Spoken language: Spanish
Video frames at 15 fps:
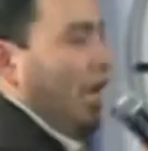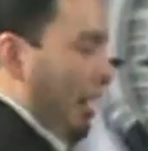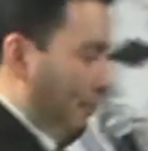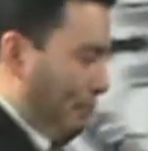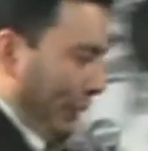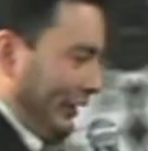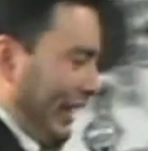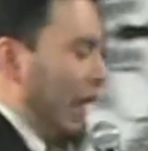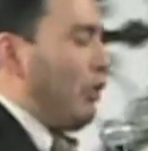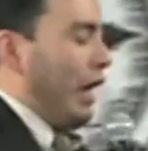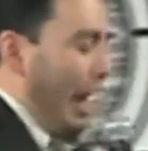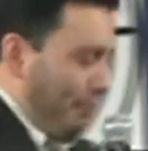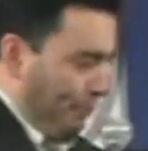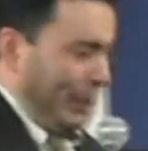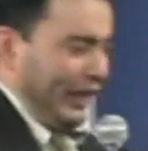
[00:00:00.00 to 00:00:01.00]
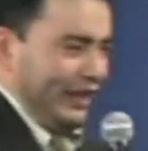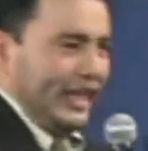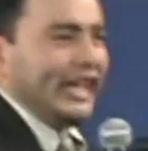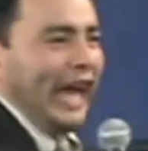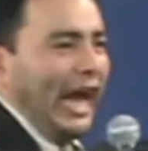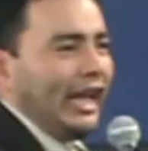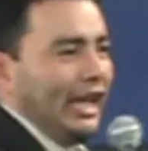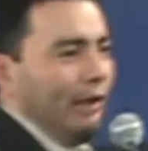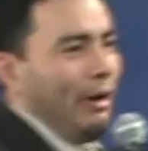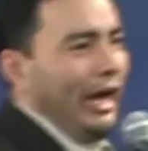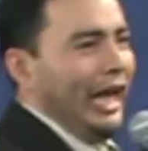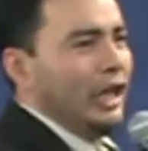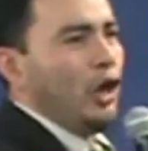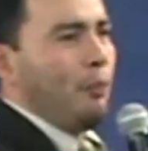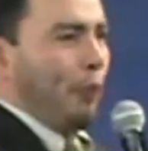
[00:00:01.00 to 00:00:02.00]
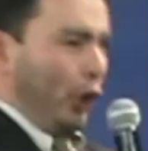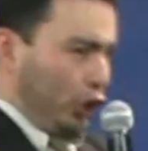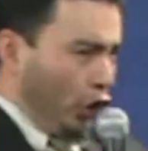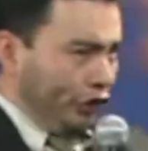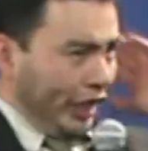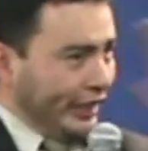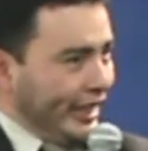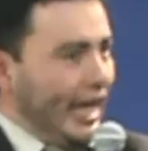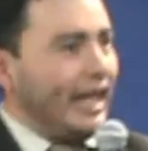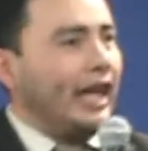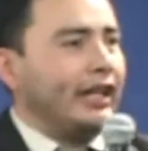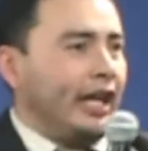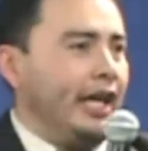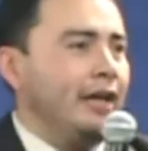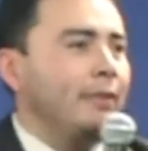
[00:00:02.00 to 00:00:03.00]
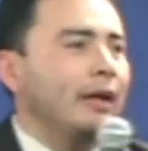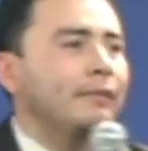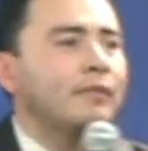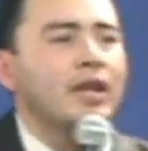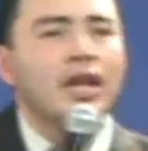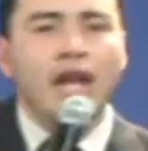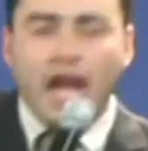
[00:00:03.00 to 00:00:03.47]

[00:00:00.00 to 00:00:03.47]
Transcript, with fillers: empezaron a predicar el Evangelio por donde quiera que iban.